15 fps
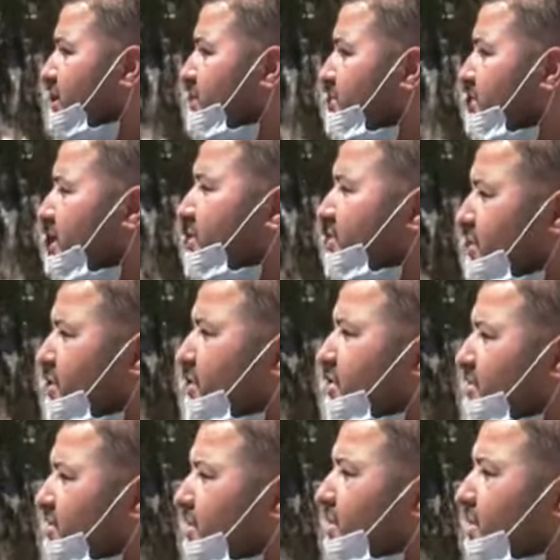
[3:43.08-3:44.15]
الفيديو
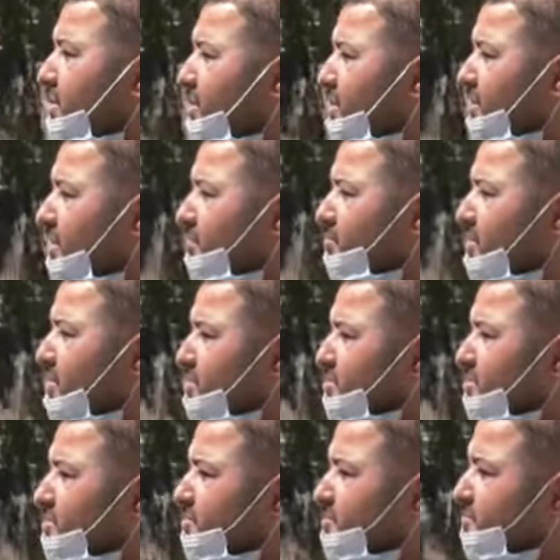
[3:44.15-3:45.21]
اللي تم
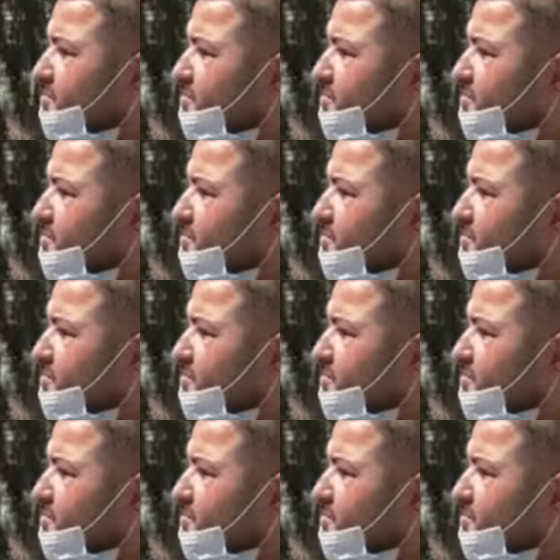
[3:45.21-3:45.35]
نشره